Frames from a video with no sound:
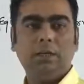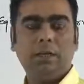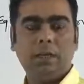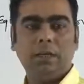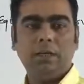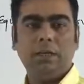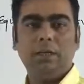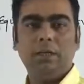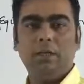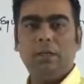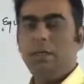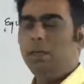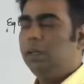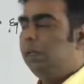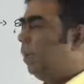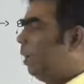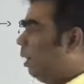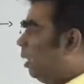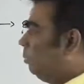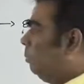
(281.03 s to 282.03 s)
है ना
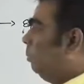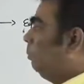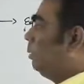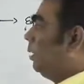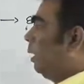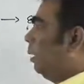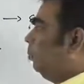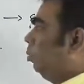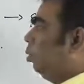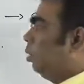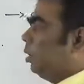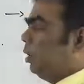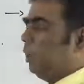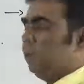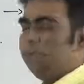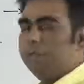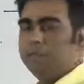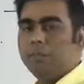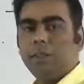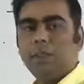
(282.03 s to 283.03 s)
अब हम क्या बोल रहे
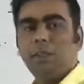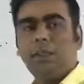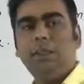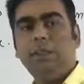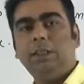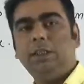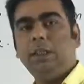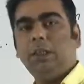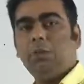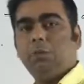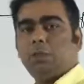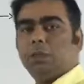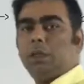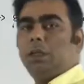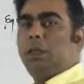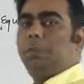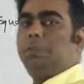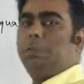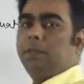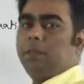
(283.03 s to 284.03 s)
हैं कि दिस
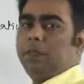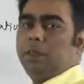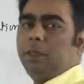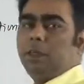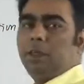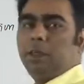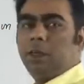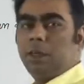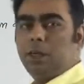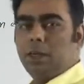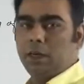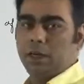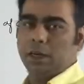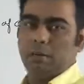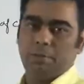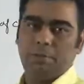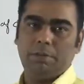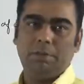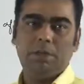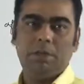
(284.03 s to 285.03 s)
इक्वेशन रिप्रेजेंट कर्व